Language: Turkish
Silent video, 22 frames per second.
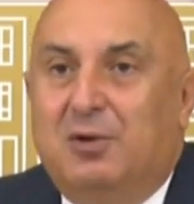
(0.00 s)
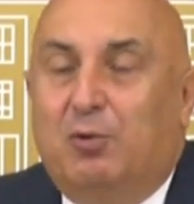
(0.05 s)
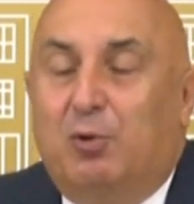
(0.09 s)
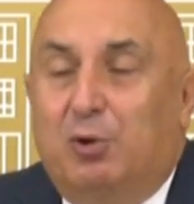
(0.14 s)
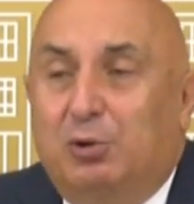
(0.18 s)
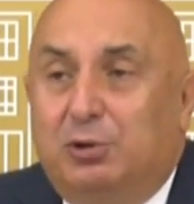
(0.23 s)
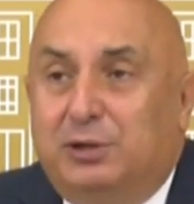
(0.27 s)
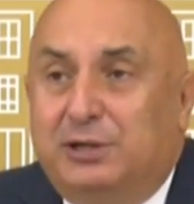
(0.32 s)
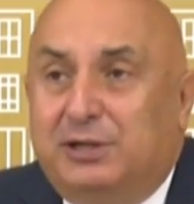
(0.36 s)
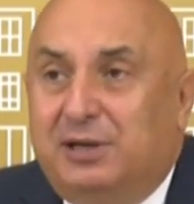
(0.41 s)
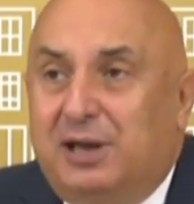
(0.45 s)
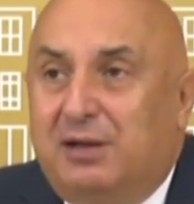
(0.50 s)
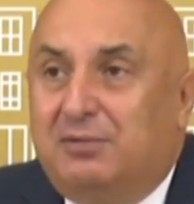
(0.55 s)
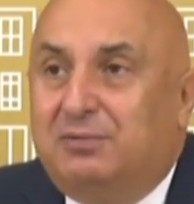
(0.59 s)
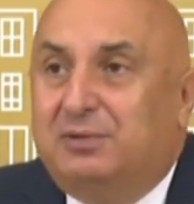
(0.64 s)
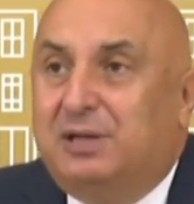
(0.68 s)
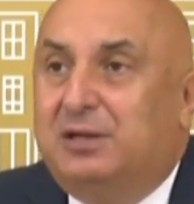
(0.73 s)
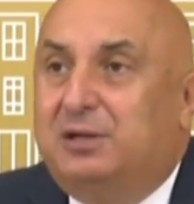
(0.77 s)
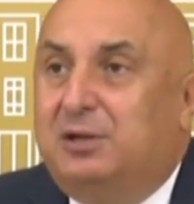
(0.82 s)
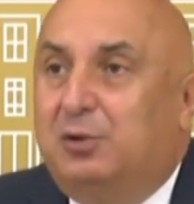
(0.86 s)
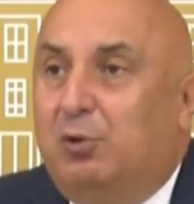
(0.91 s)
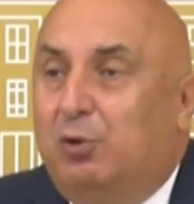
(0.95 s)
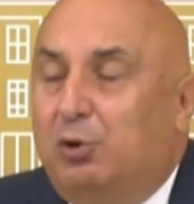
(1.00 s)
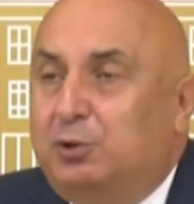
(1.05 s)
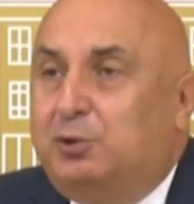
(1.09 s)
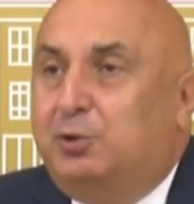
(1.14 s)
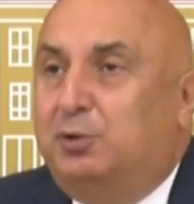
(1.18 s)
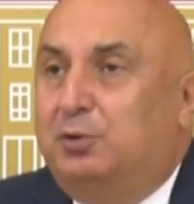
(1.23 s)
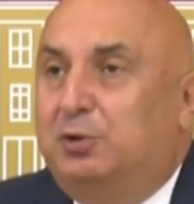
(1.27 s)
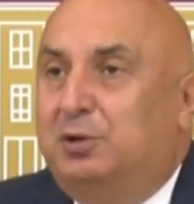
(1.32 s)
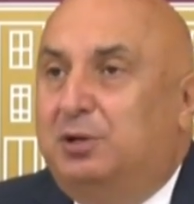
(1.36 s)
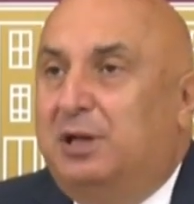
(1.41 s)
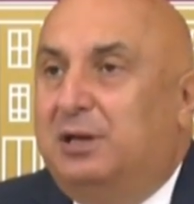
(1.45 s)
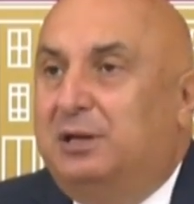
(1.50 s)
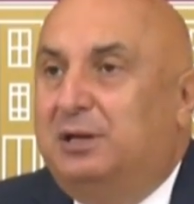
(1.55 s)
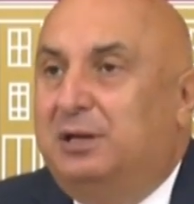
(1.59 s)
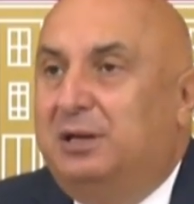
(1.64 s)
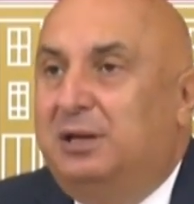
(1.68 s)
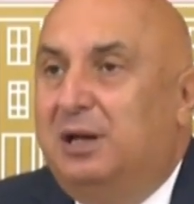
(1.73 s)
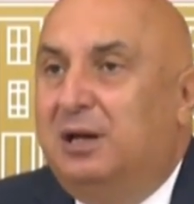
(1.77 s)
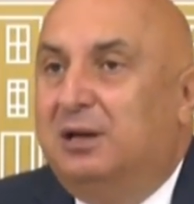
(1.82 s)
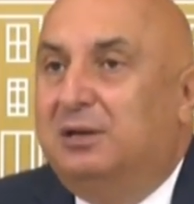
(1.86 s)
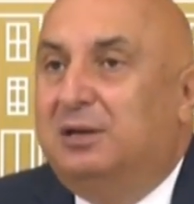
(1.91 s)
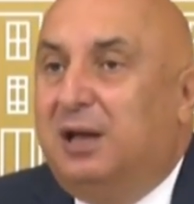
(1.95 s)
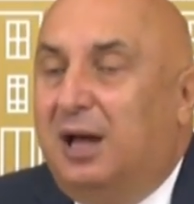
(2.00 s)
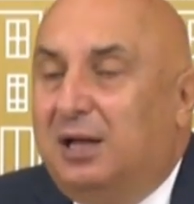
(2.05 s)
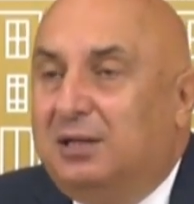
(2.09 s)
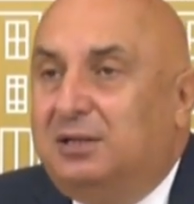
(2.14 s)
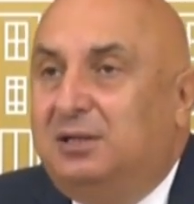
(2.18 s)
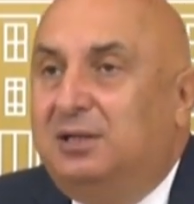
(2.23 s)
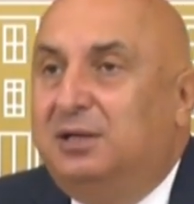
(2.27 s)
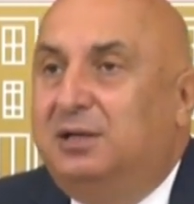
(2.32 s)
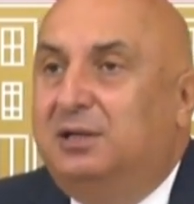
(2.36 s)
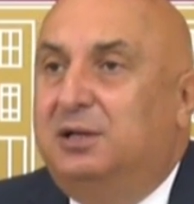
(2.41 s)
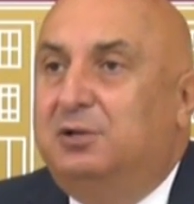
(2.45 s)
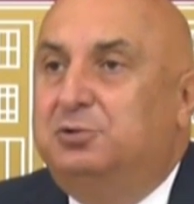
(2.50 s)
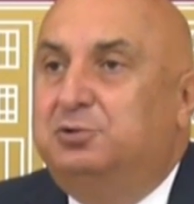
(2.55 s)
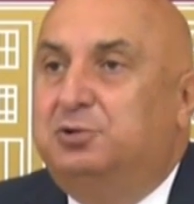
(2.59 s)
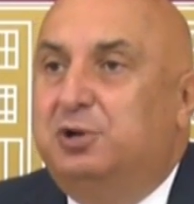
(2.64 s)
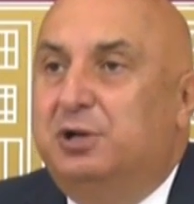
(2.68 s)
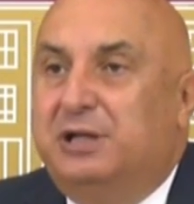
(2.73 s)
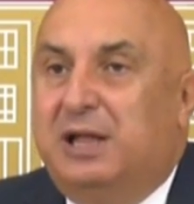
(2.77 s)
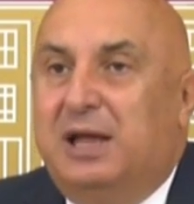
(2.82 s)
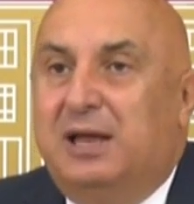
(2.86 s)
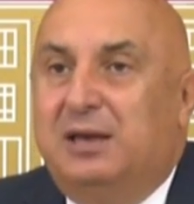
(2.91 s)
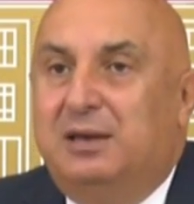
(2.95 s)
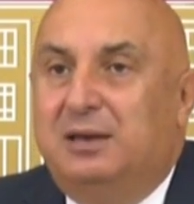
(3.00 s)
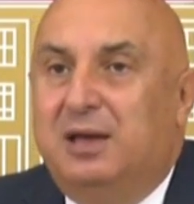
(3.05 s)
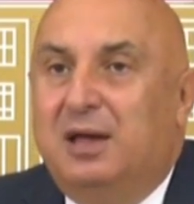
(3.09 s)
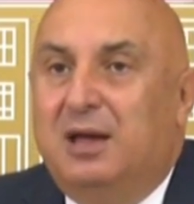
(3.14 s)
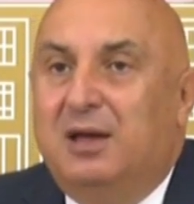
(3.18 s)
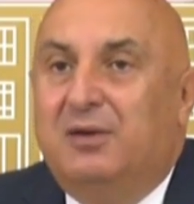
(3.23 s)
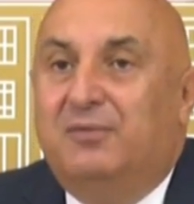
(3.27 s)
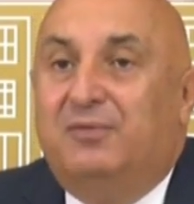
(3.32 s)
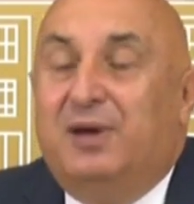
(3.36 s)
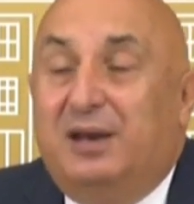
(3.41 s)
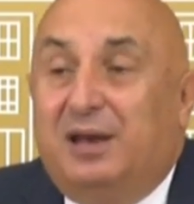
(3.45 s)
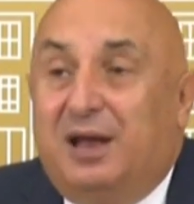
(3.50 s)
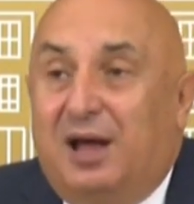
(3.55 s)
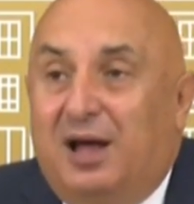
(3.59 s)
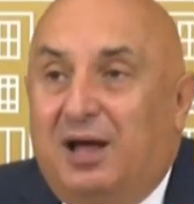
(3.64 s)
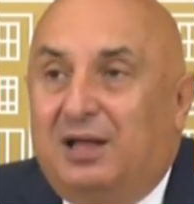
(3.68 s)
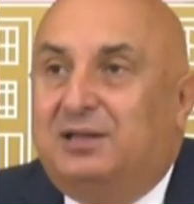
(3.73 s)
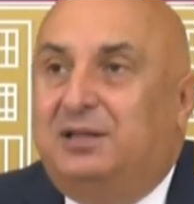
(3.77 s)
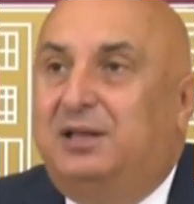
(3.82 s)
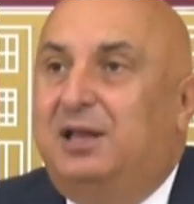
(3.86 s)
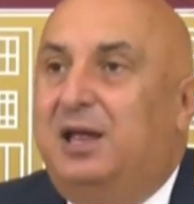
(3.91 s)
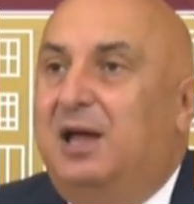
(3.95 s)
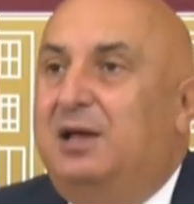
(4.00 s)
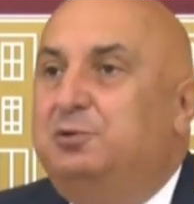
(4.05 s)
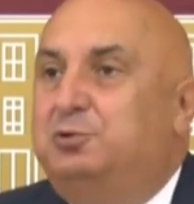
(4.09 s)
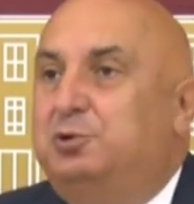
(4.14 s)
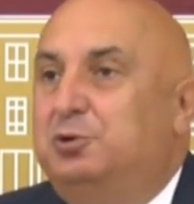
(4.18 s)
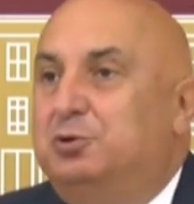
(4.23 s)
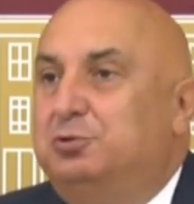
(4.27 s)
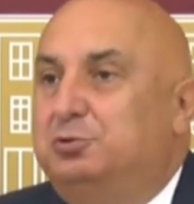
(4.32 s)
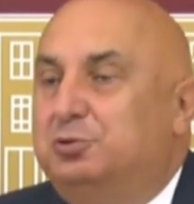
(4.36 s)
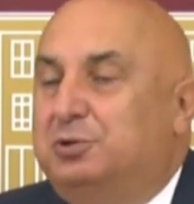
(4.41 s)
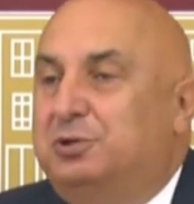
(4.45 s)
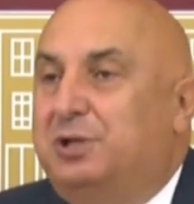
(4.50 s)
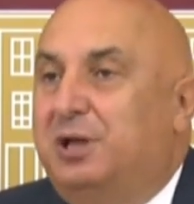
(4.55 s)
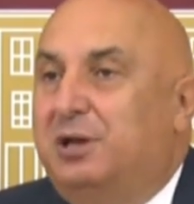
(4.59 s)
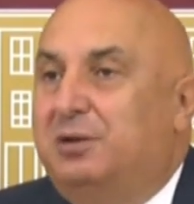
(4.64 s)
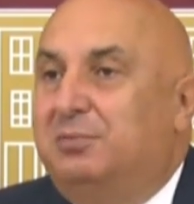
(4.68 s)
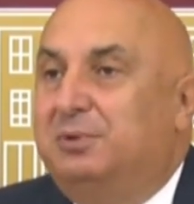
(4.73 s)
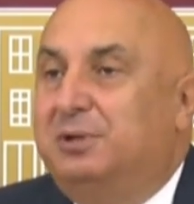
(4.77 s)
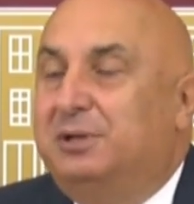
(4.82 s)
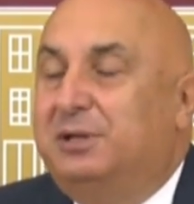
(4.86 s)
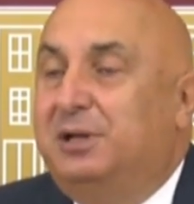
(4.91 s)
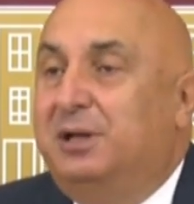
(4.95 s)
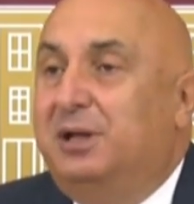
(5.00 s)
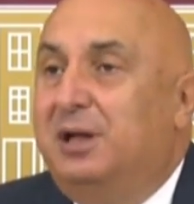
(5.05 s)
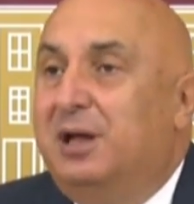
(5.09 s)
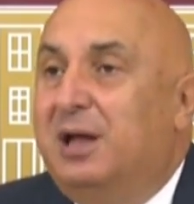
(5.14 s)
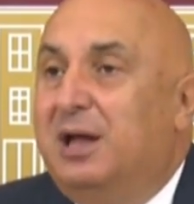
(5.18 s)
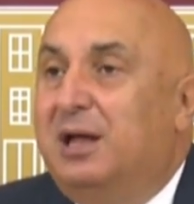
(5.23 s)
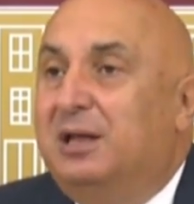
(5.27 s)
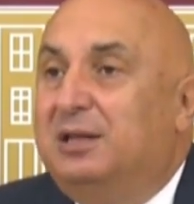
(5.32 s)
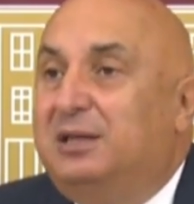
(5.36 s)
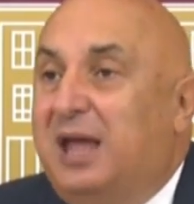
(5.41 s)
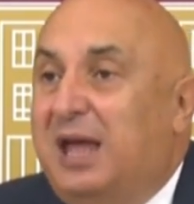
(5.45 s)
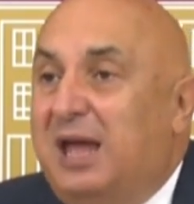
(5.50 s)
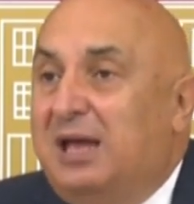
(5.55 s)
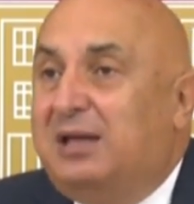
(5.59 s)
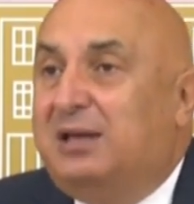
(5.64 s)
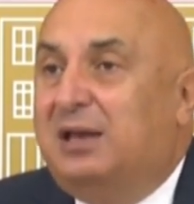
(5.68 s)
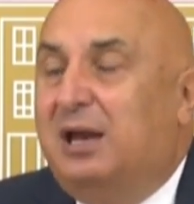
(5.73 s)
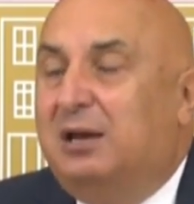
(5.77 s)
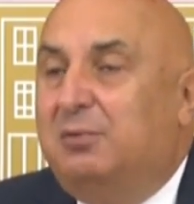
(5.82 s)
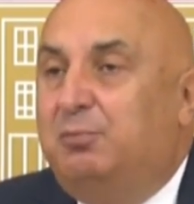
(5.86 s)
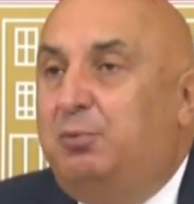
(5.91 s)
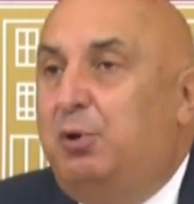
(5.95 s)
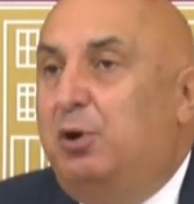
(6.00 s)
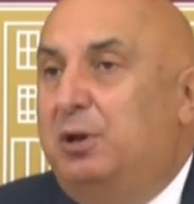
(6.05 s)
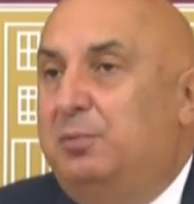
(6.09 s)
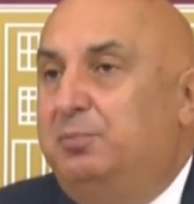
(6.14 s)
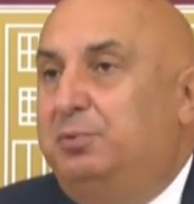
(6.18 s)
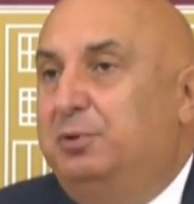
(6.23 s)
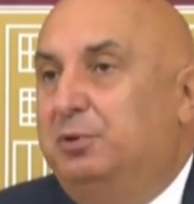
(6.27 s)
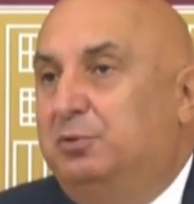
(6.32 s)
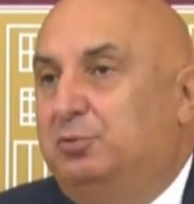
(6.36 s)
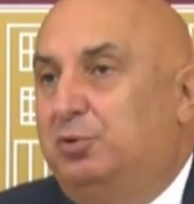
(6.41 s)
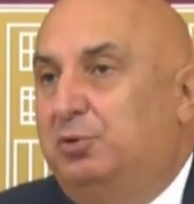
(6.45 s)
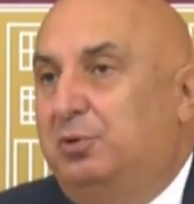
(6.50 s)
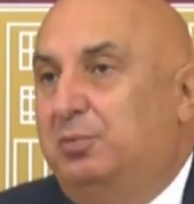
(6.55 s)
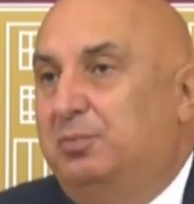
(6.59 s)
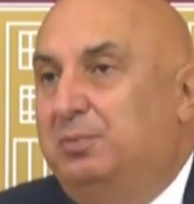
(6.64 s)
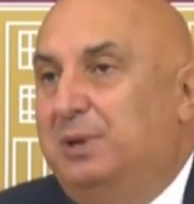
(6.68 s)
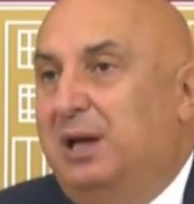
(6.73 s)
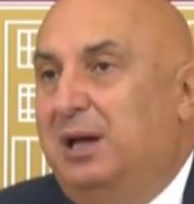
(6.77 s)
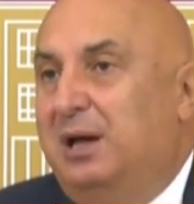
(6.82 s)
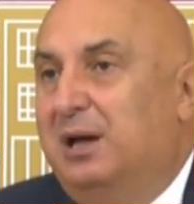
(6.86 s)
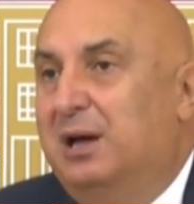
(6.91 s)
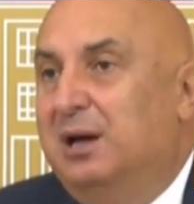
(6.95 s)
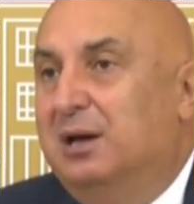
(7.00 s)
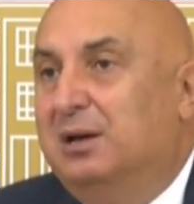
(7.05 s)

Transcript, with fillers: o sınavdaki o soruları rahatlıkla çözen ve rahatlayan çocuklarımızı tekrar böyle bir durumla